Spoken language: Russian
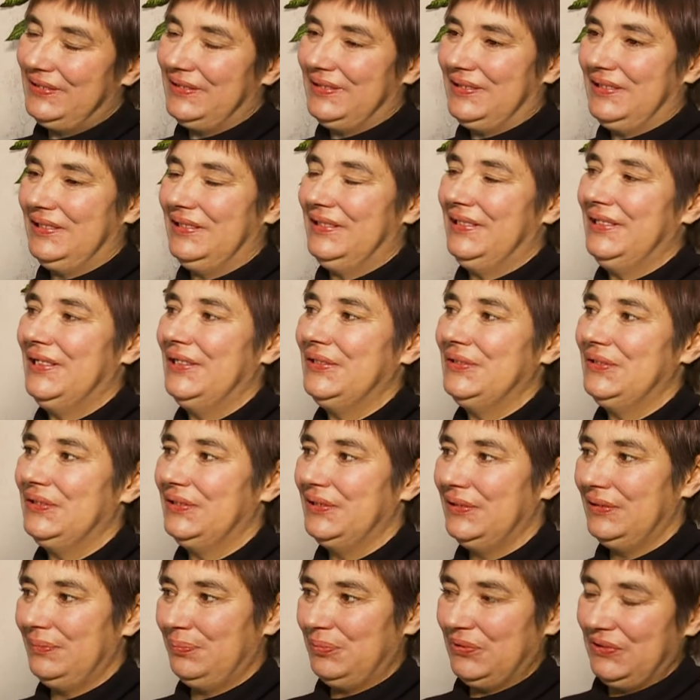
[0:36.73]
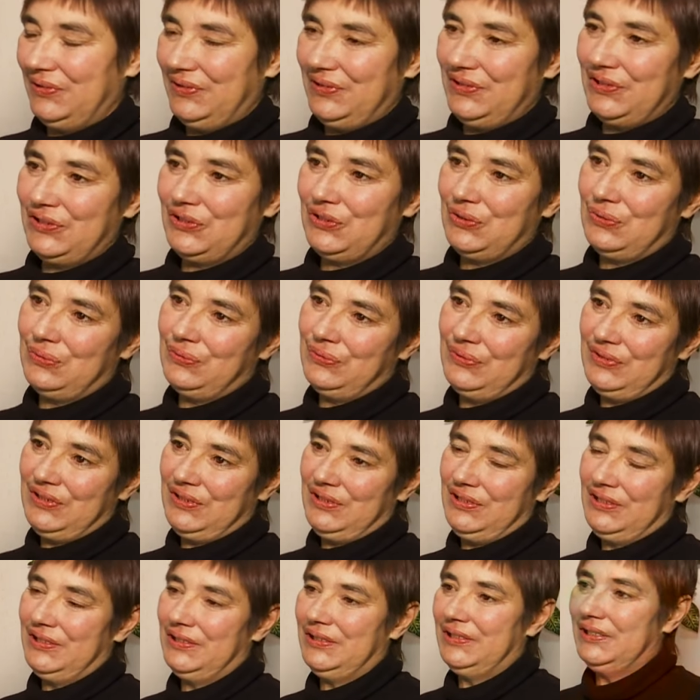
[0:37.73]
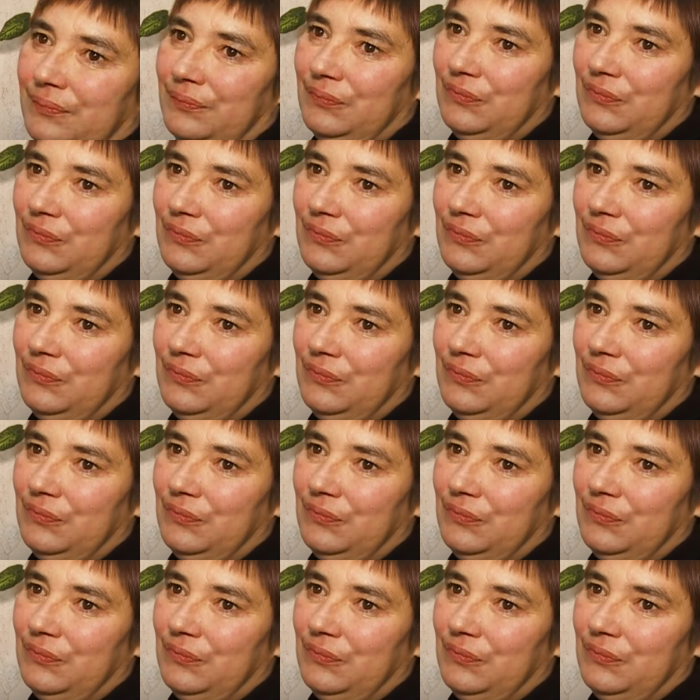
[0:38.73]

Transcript: стараюсь, говорит, поддерживаю всех.